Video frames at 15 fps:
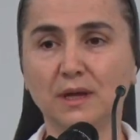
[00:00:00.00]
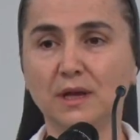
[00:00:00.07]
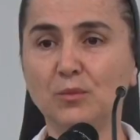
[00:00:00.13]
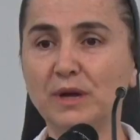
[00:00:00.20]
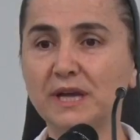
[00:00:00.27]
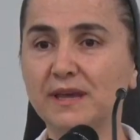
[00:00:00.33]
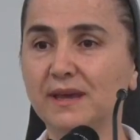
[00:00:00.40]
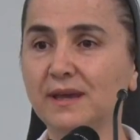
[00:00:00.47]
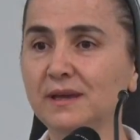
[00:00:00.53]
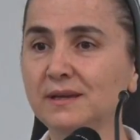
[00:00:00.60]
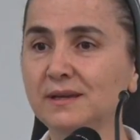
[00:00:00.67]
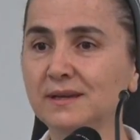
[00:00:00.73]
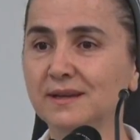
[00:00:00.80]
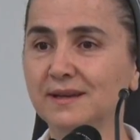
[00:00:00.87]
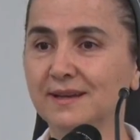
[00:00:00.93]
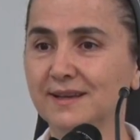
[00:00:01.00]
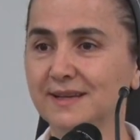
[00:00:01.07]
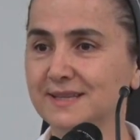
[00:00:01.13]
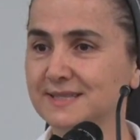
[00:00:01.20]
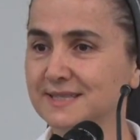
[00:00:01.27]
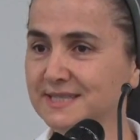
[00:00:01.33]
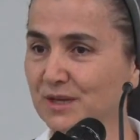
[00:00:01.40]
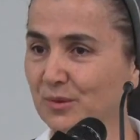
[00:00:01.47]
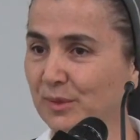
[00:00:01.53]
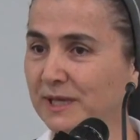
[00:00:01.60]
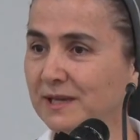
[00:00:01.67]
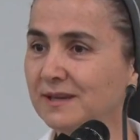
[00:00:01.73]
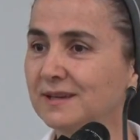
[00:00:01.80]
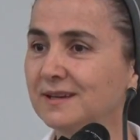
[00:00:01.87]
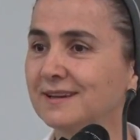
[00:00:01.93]
المكان
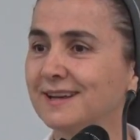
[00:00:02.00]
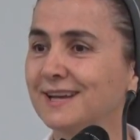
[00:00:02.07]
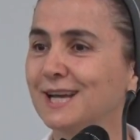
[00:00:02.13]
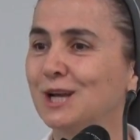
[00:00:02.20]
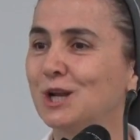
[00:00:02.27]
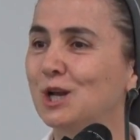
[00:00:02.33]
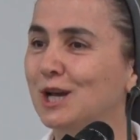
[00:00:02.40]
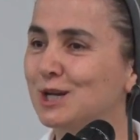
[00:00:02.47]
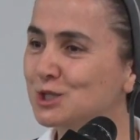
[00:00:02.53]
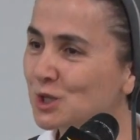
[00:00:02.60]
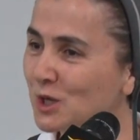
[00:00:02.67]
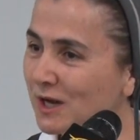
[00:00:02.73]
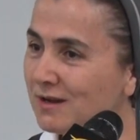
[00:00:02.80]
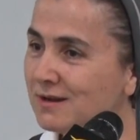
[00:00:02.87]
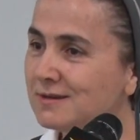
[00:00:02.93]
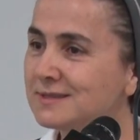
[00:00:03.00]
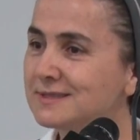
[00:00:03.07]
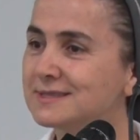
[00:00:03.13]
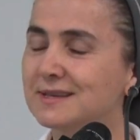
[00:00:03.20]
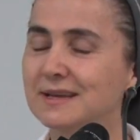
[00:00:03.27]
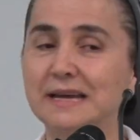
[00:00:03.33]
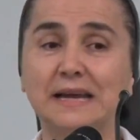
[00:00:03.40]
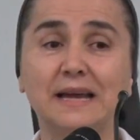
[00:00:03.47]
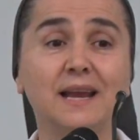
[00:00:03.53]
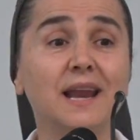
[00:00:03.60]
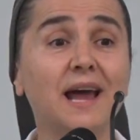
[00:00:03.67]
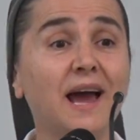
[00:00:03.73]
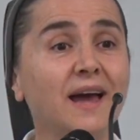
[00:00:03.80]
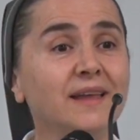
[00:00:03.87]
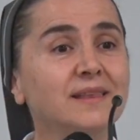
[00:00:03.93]
الزمان الأشخاص
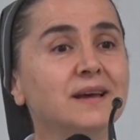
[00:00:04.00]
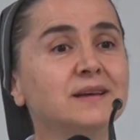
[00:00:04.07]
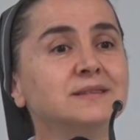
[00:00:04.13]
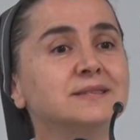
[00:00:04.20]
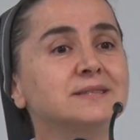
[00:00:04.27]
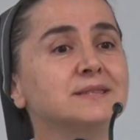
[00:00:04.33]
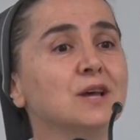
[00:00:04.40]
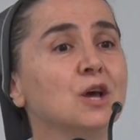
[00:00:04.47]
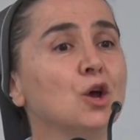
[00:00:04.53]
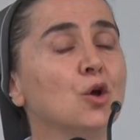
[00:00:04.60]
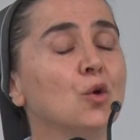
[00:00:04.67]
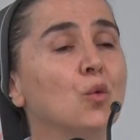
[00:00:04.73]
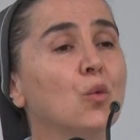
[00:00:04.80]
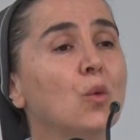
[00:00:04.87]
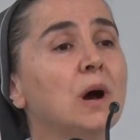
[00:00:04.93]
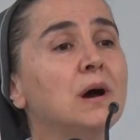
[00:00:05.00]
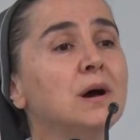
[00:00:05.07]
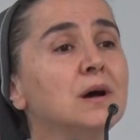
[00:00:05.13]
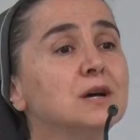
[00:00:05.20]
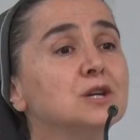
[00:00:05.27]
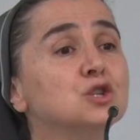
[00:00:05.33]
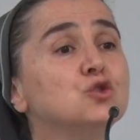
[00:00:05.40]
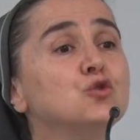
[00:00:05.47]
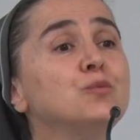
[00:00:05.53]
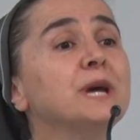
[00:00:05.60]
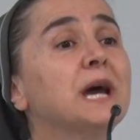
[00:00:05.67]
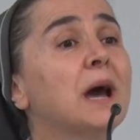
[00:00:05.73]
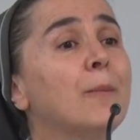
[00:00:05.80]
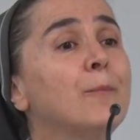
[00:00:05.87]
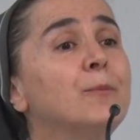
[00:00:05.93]
الحدث وشو
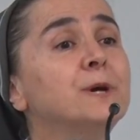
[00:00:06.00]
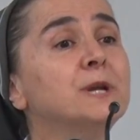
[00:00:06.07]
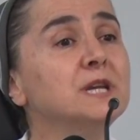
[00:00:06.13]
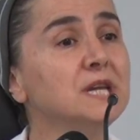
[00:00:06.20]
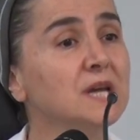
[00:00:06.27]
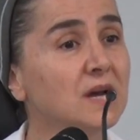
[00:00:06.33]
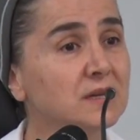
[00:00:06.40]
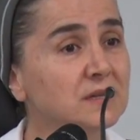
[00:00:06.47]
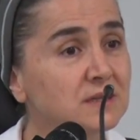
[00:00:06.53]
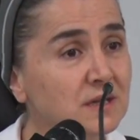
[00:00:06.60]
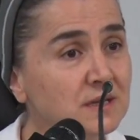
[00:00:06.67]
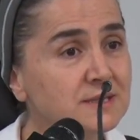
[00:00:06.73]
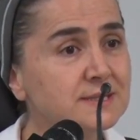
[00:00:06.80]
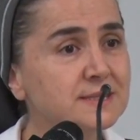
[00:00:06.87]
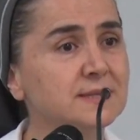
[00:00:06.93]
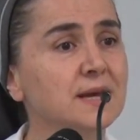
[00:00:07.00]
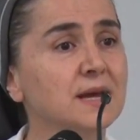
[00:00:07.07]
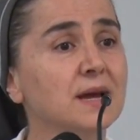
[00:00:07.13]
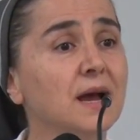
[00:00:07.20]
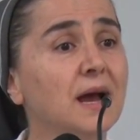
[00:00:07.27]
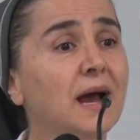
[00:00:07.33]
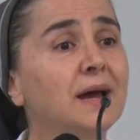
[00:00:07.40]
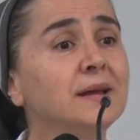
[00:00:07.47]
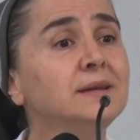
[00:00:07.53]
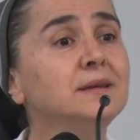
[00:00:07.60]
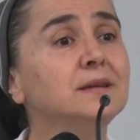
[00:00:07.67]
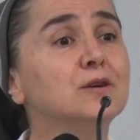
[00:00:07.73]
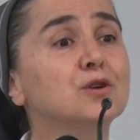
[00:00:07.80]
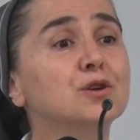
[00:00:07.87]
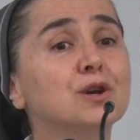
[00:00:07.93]
بخبرني هالنص
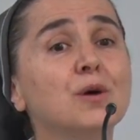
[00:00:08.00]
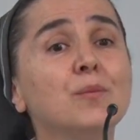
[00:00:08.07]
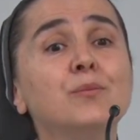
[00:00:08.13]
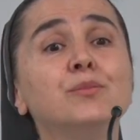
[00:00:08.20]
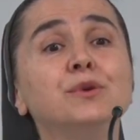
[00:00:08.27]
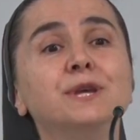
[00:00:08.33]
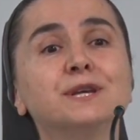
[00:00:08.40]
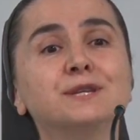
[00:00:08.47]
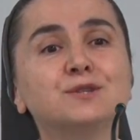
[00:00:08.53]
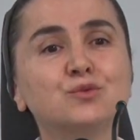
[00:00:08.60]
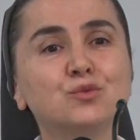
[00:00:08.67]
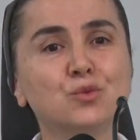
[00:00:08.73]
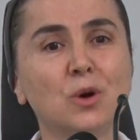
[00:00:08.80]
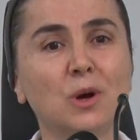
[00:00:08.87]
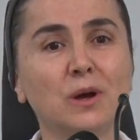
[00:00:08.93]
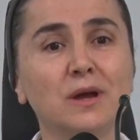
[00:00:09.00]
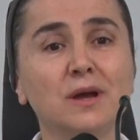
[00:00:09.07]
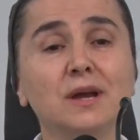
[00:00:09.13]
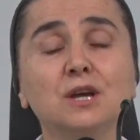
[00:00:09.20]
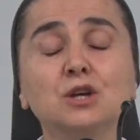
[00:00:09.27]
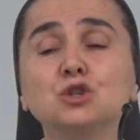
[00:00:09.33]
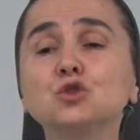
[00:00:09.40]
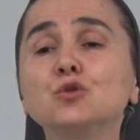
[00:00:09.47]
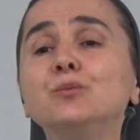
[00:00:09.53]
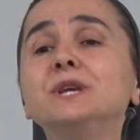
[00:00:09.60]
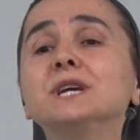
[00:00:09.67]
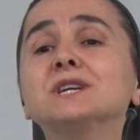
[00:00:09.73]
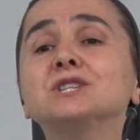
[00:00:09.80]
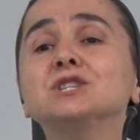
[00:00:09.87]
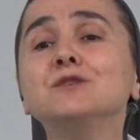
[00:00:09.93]
عن الرب يسوع شو
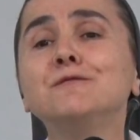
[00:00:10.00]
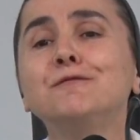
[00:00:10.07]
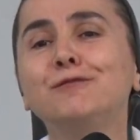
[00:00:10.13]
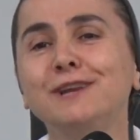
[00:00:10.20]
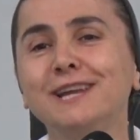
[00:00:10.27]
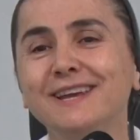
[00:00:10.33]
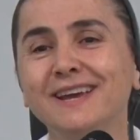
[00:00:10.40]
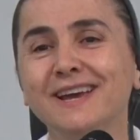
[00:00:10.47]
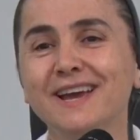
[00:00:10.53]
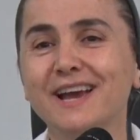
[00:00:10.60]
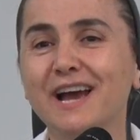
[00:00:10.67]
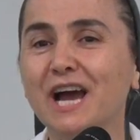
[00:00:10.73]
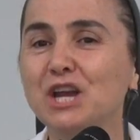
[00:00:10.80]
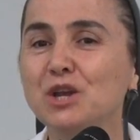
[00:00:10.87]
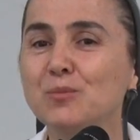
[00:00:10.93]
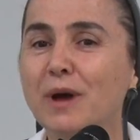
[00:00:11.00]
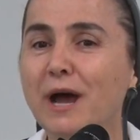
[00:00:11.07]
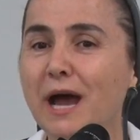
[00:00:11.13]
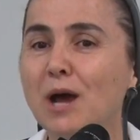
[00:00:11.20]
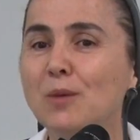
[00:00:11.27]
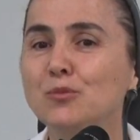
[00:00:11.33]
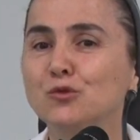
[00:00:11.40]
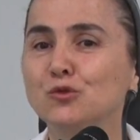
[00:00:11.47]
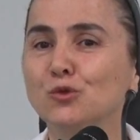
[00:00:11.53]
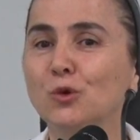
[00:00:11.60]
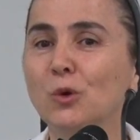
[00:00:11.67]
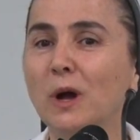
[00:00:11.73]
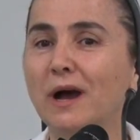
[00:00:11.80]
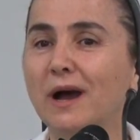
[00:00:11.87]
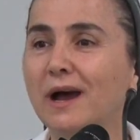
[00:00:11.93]
بيكشف لي عن
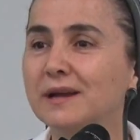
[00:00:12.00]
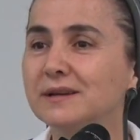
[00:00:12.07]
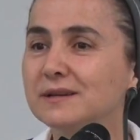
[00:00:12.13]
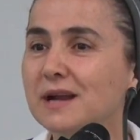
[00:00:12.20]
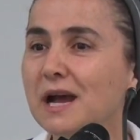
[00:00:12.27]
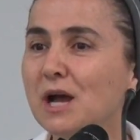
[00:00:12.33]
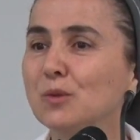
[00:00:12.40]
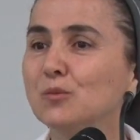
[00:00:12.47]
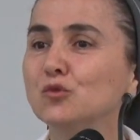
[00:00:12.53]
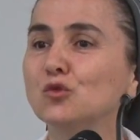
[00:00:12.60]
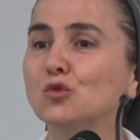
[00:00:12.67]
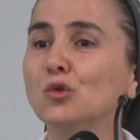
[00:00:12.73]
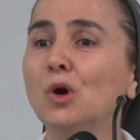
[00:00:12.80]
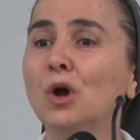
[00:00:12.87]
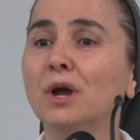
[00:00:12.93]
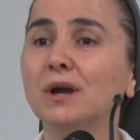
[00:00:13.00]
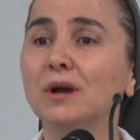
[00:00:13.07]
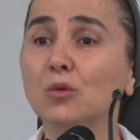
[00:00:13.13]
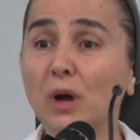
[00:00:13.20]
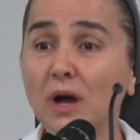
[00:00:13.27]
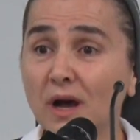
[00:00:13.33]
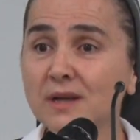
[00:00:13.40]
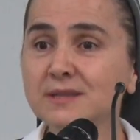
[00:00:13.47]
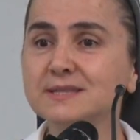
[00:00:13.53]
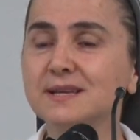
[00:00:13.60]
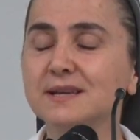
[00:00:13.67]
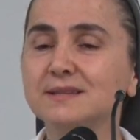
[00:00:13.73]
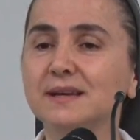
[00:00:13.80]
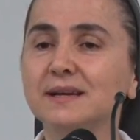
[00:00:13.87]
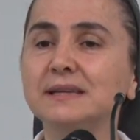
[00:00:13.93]
محبته عن رحمته
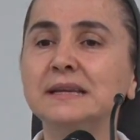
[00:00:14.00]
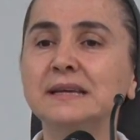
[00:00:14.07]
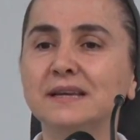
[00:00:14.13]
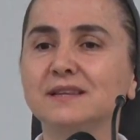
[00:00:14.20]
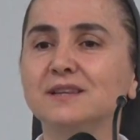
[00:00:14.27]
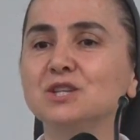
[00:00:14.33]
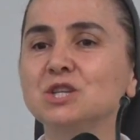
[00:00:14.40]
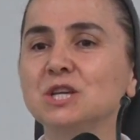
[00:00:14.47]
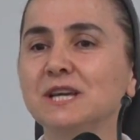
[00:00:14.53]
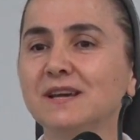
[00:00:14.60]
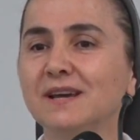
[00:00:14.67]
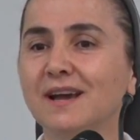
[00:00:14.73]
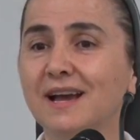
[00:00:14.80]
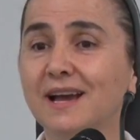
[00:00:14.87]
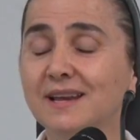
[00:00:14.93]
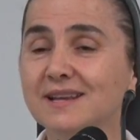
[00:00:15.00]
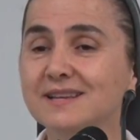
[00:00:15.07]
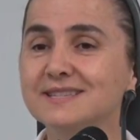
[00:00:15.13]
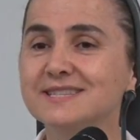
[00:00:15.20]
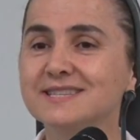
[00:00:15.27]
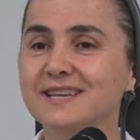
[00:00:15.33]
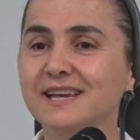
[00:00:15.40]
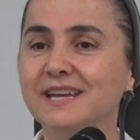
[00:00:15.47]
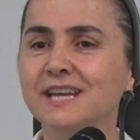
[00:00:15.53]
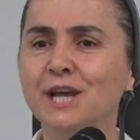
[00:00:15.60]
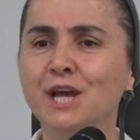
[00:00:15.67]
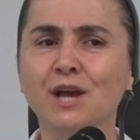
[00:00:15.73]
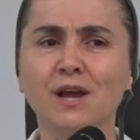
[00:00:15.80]
وخاصة تجاه الإنسان